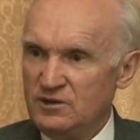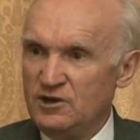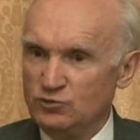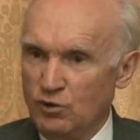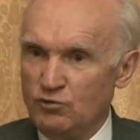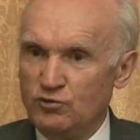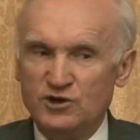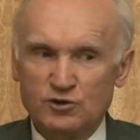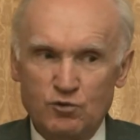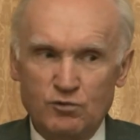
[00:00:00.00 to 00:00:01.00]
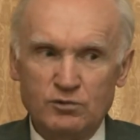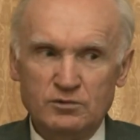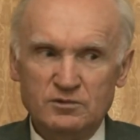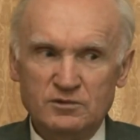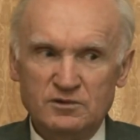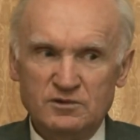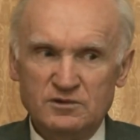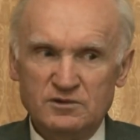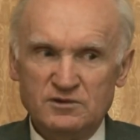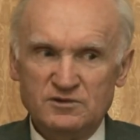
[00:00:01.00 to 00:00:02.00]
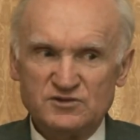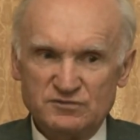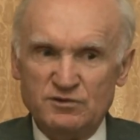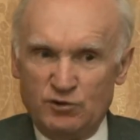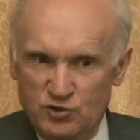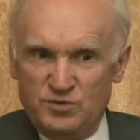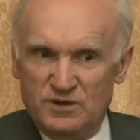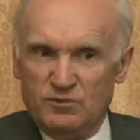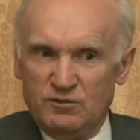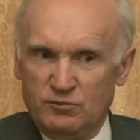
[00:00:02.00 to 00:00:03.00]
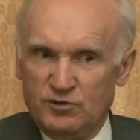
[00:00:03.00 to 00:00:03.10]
Или ногу, или руку? Своего любимого,